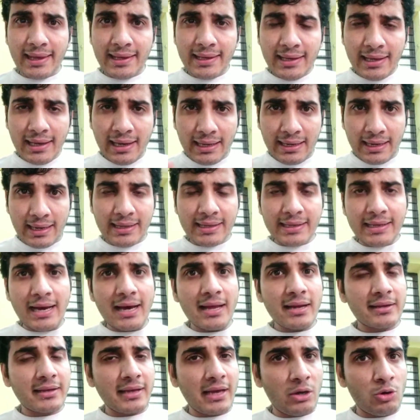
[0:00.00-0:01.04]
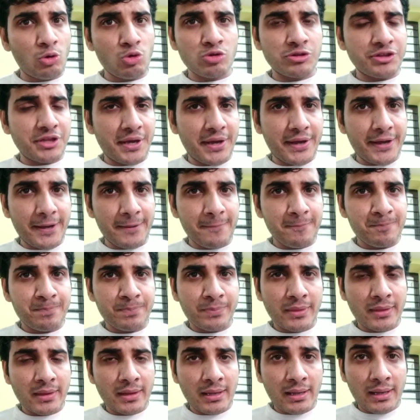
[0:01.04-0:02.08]
कि ये अलंकार क्या होता है
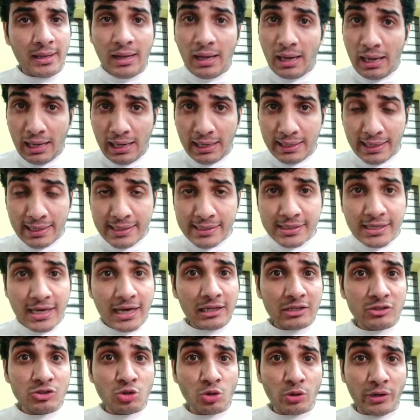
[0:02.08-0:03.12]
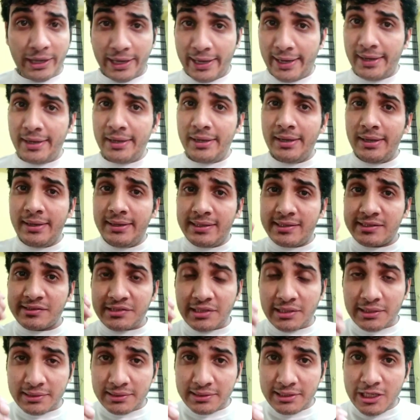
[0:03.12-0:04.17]
अलंकार जो है
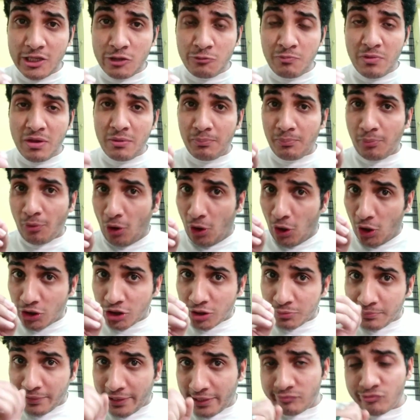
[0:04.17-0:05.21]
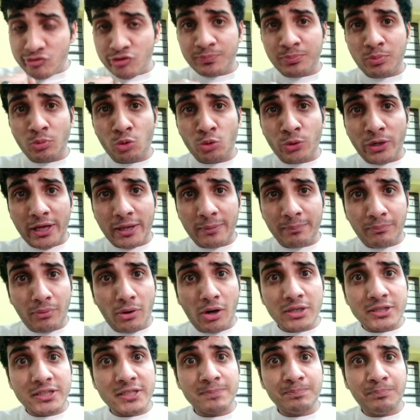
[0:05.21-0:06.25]
संगीत में बहुत महत्वपूर्ण है
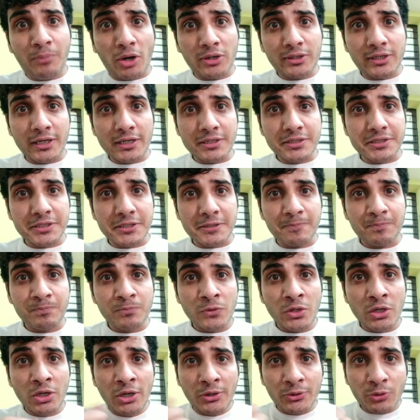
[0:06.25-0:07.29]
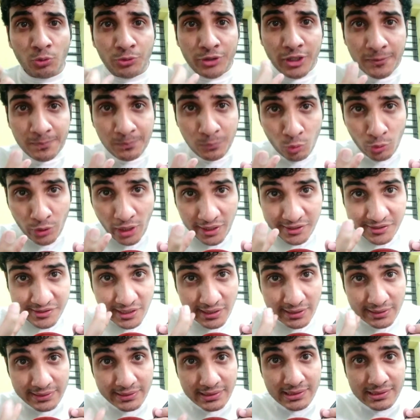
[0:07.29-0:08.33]
बहुत इंपॉर्टेंट है क्योंकि पूरा
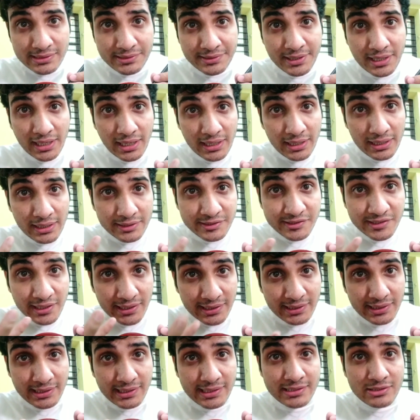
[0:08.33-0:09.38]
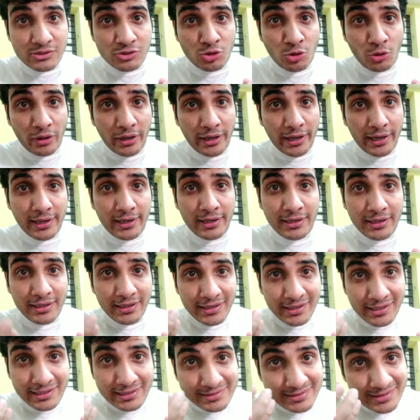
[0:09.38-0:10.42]
संगीत का संगीत जो है
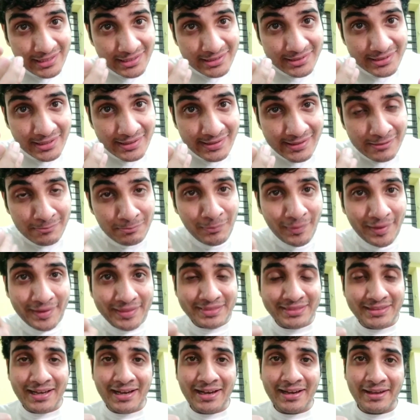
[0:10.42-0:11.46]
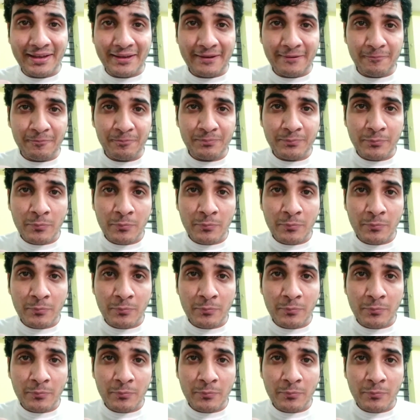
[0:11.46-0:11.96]
इसी से ही बनता है